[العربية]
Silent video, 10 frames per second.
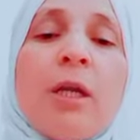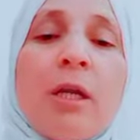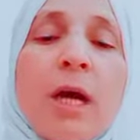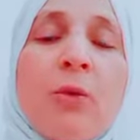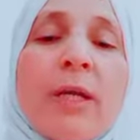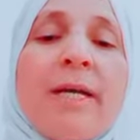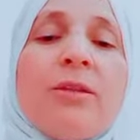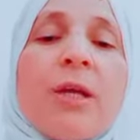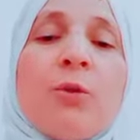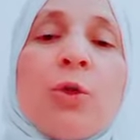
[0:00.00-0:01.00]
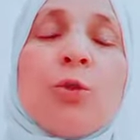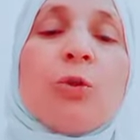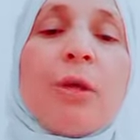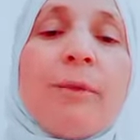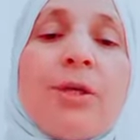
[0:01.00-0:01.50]
لاولادي انا قدوه
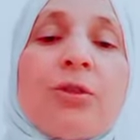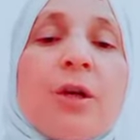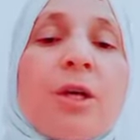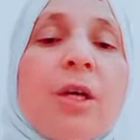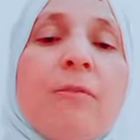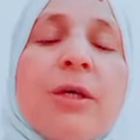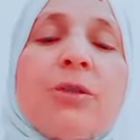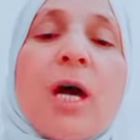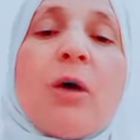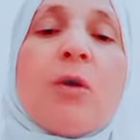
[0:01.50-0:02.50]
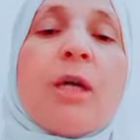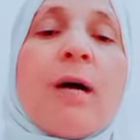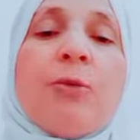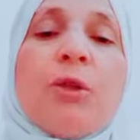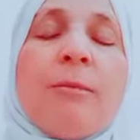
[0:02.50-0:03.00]
البيت راجل البيت او
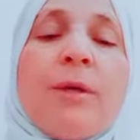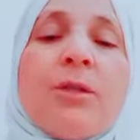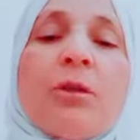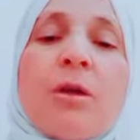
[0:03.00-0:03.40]
عمود البيت